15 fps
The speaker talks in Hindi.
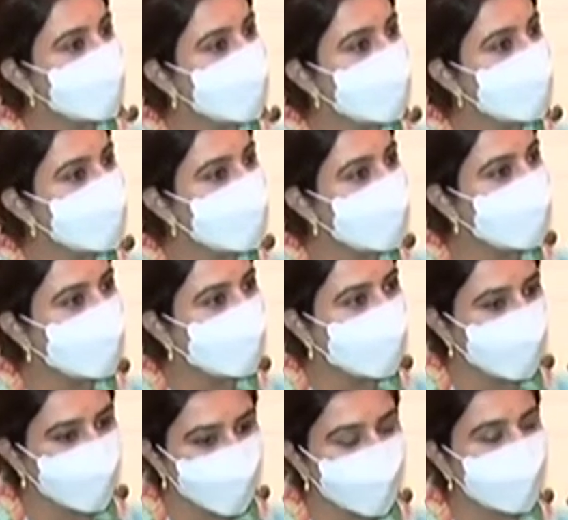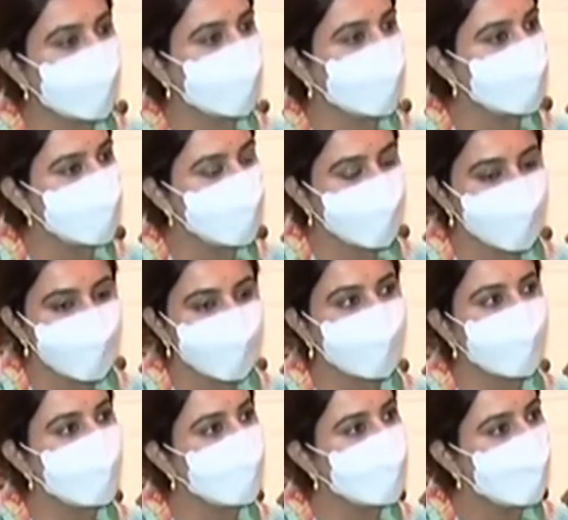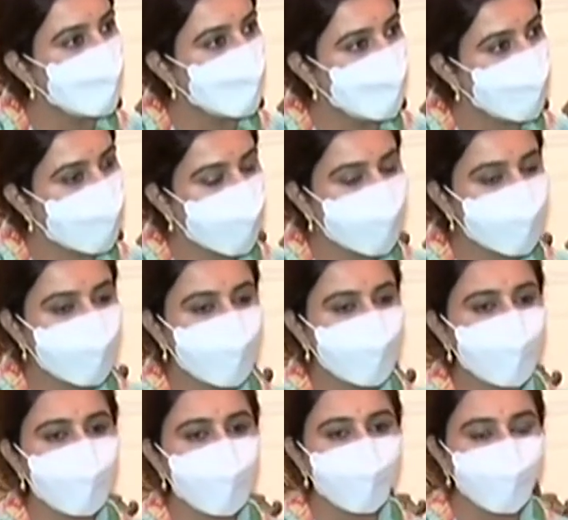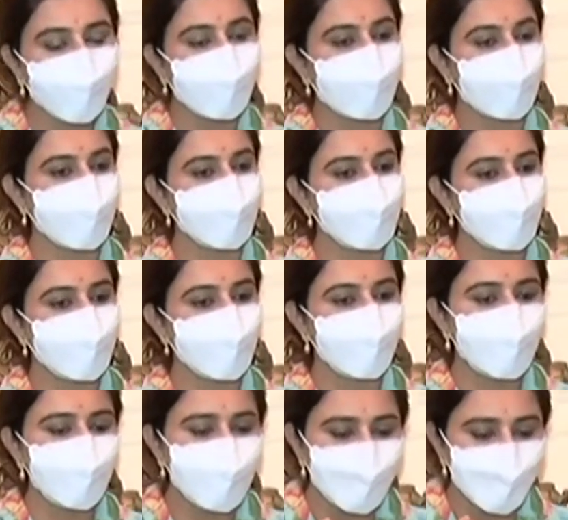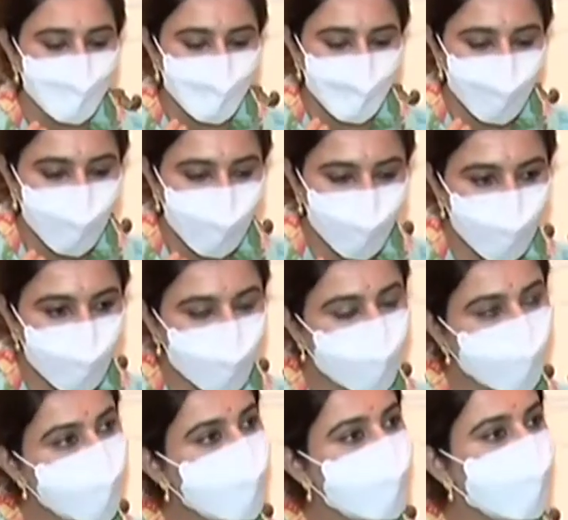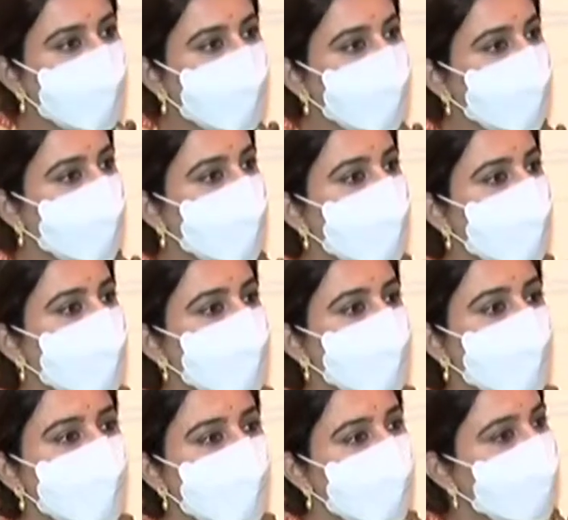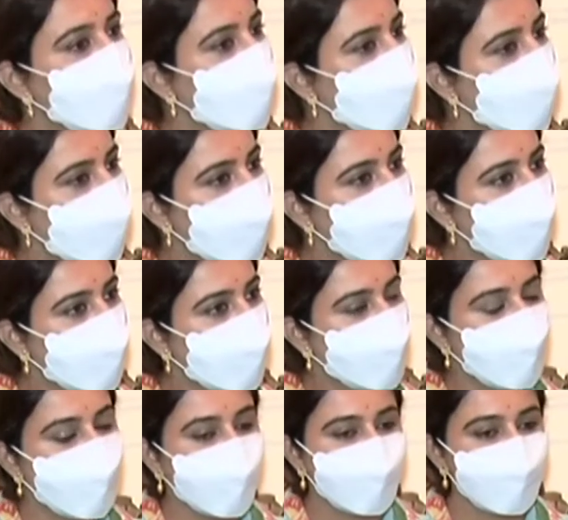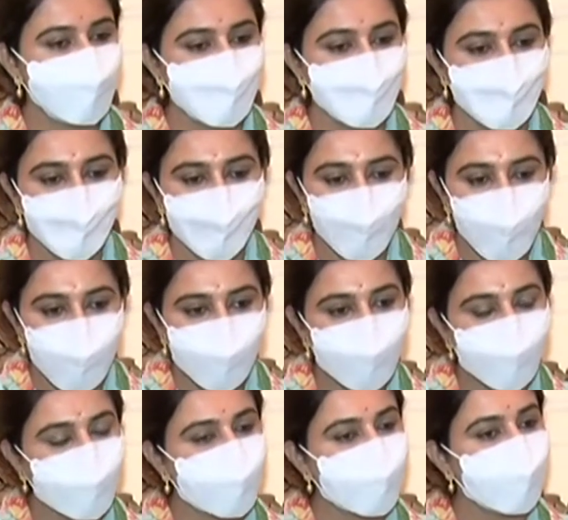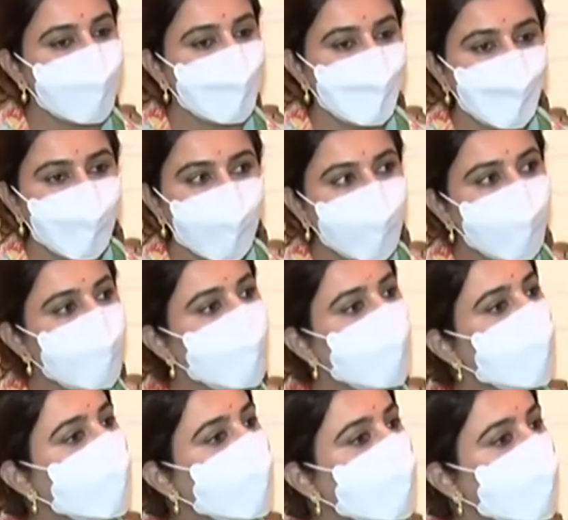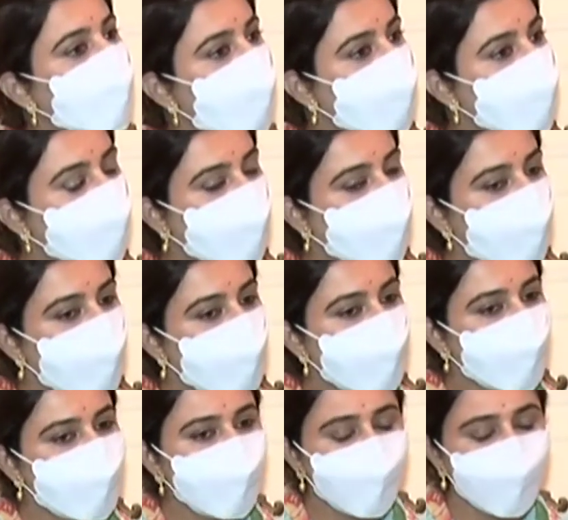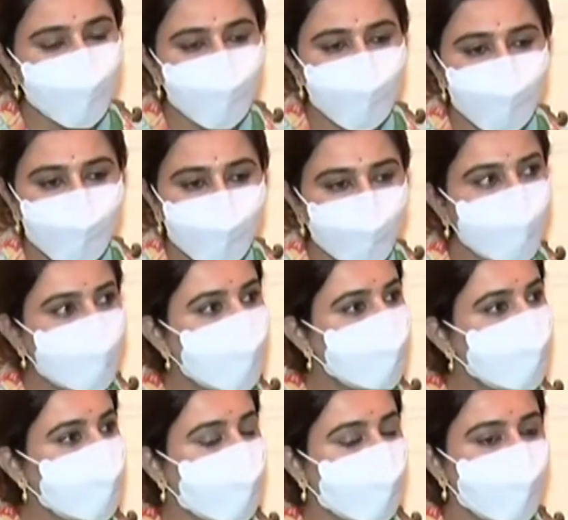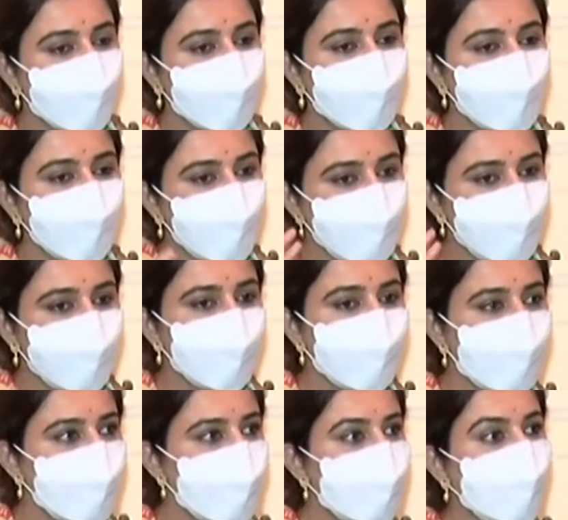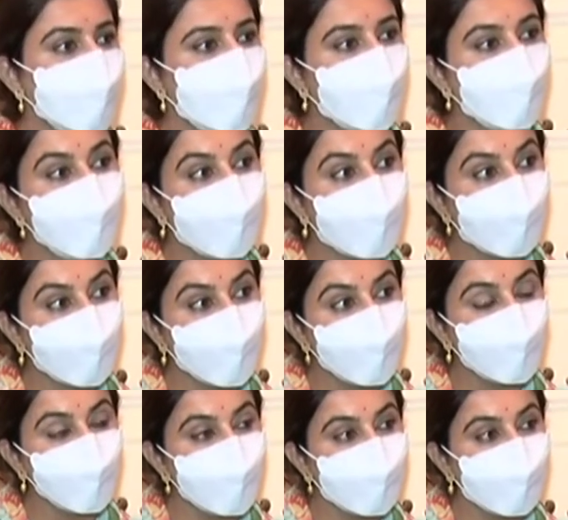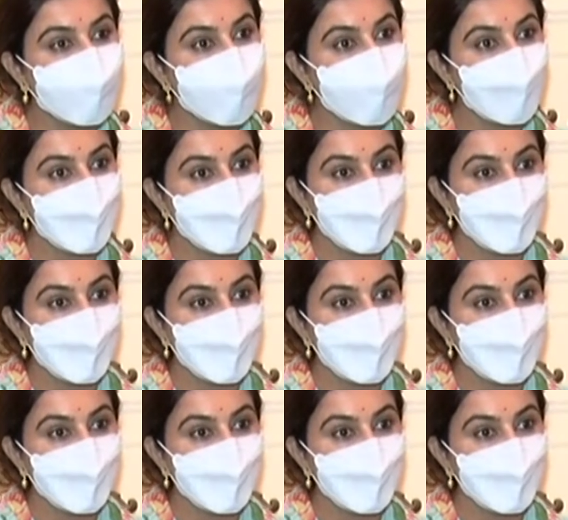सुले जी को और यूथ कांग्रेस को इन सबको टैग किया मैं आपको कहना चाहती हूँ कि लगभग कुछ ही मिनटों में सबके फ़ोन आए मेरे पास वहाँ गए और उन लोगों को बेड प्रोवाइड किए तो ये काबिल तारीफ़ है सोशल मीडिया एक बहुत बड़ा टूल है